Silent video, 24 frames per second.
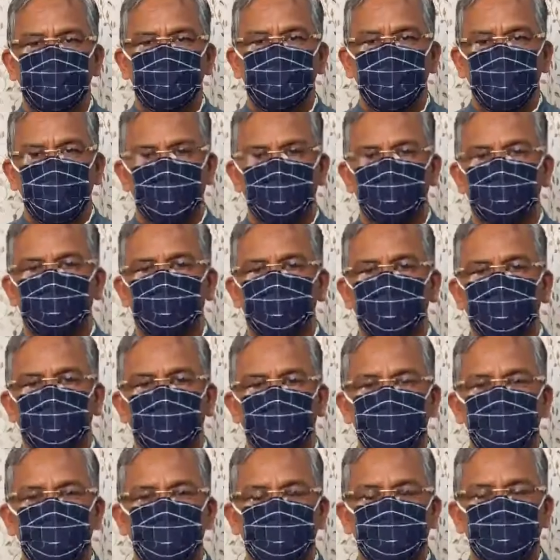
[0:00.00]
प्रिय
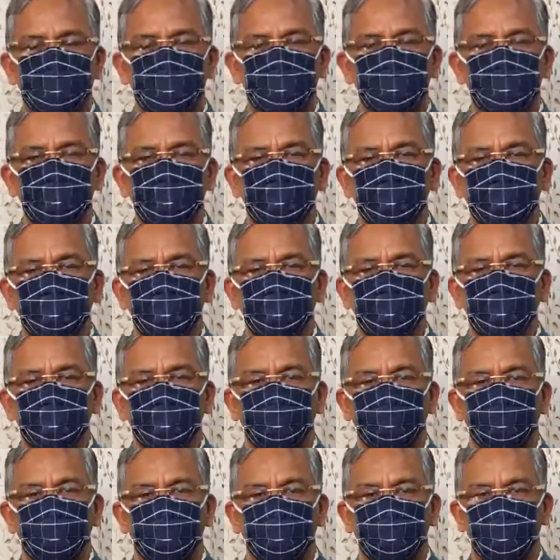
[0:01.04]
उत्तराखंड वासियों
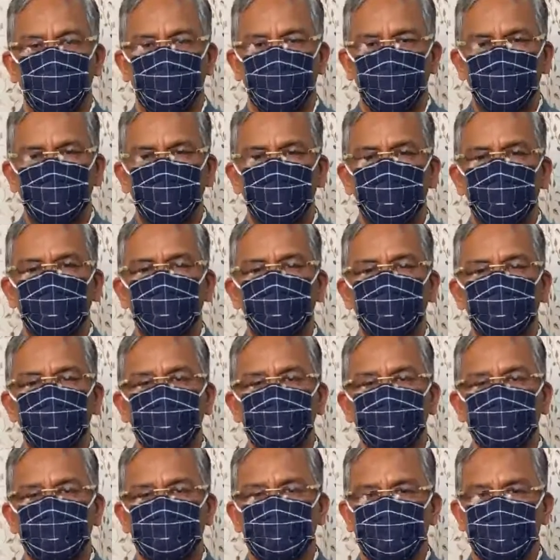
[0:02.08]
कोविड
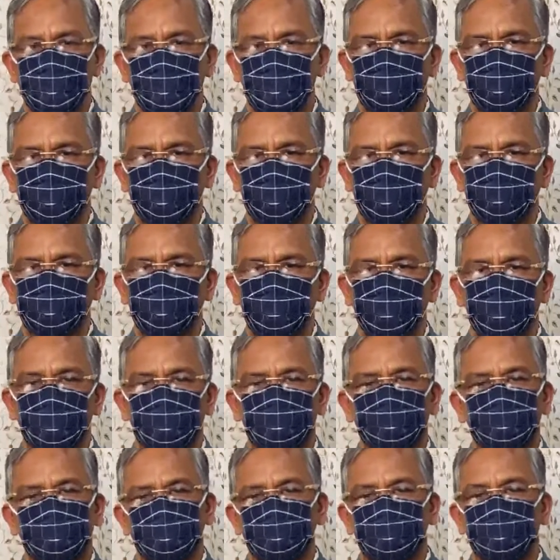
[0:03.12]
19 से बचाव के
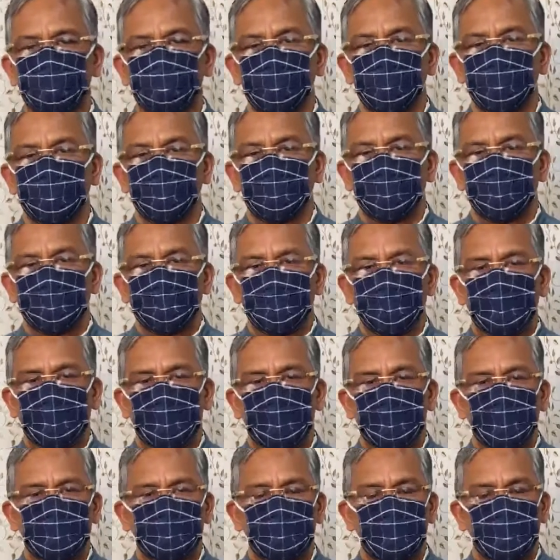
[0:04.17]
अभियान को
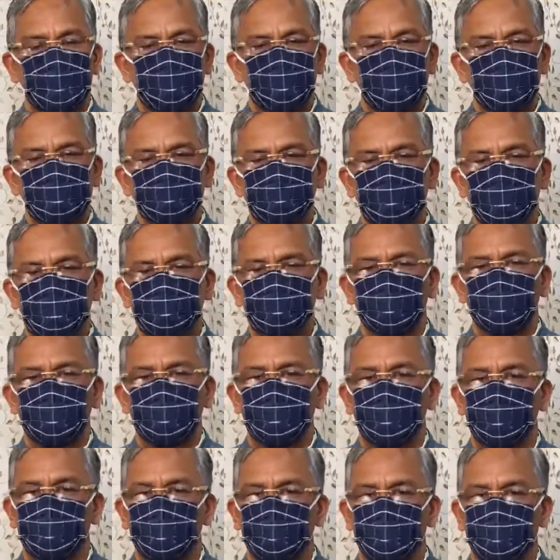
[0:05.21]
अब प्रदेश भर में
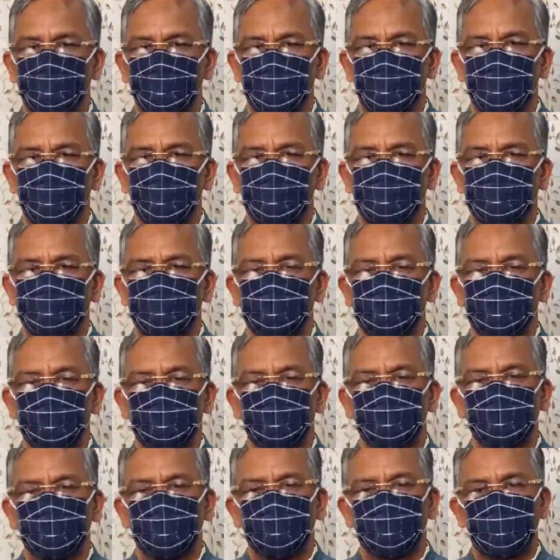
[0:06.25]
एक जन
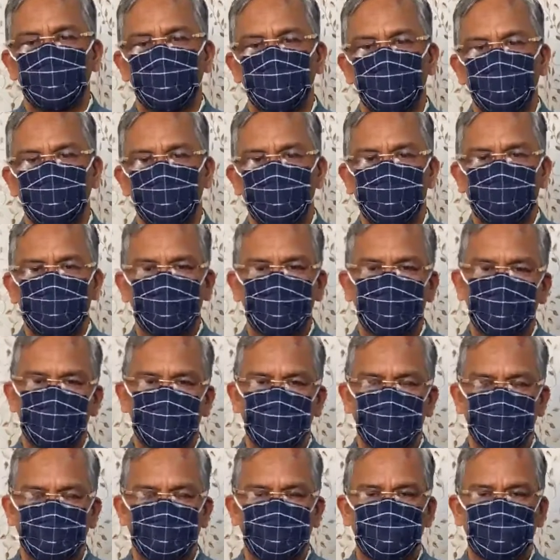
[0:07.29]
आंदोलन के रूप में चलाने
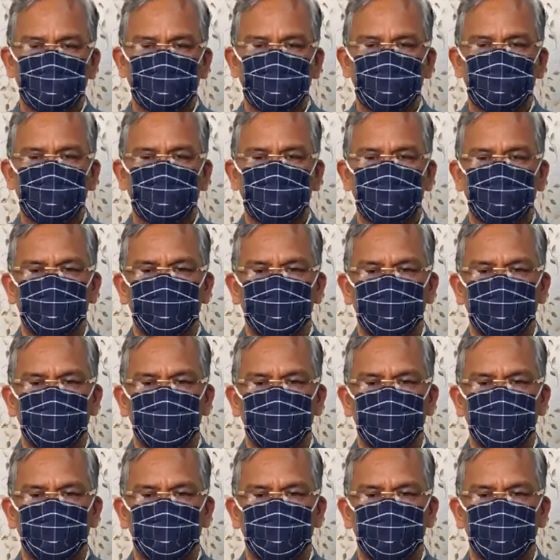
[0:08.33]
की आवश्यकता है